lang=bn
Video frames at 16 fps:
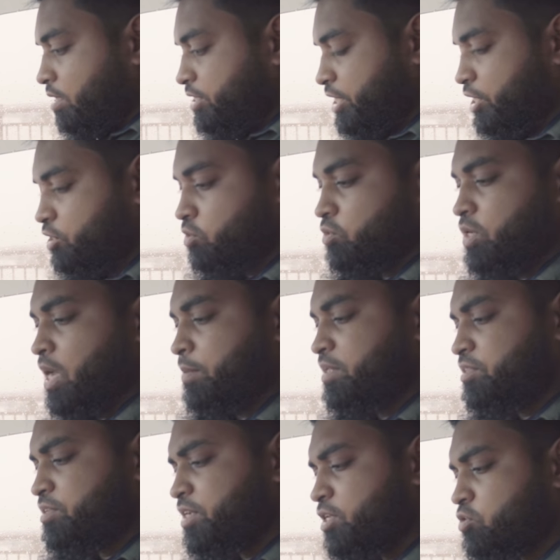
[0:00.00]
সেজন্য আমি
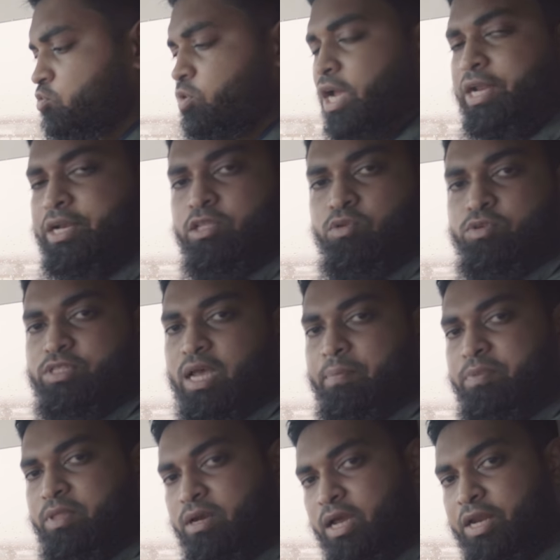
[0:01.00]
থ্রি টু নাইনে ধরছি
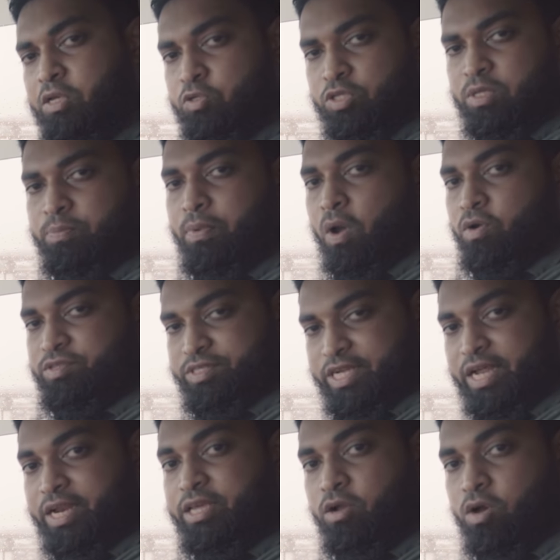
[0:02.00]
আপনার গাড়িও যদি পাওয়ার
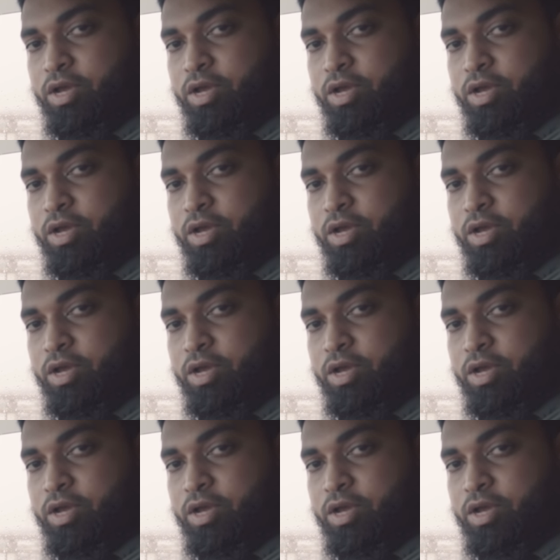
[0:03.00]
স্টিয়ারিং